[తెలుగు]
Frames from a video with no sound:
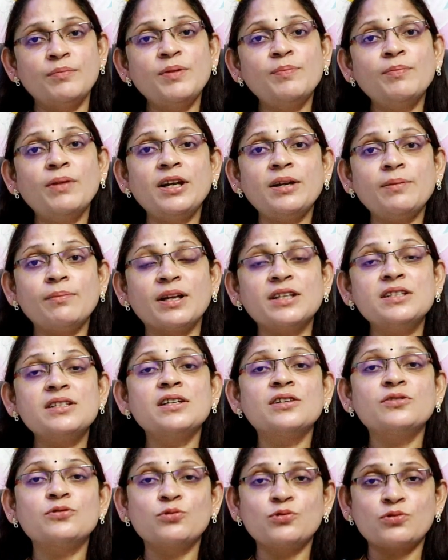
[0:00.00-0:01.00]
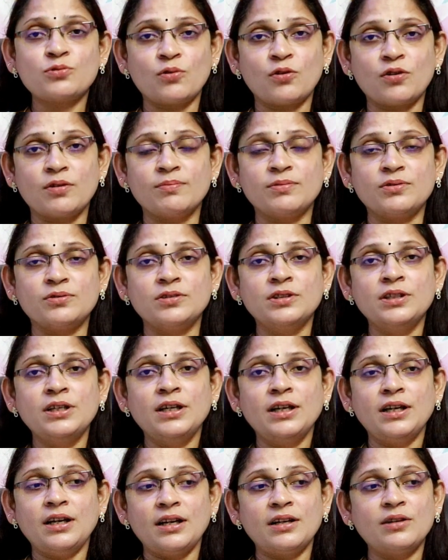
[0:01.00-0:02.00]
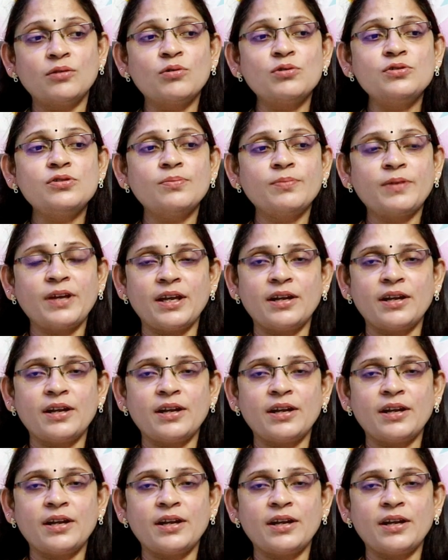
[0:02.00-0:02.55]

మిమ్మల్ని మంచిగా చూసుకోవడము అండ్ కొంచెం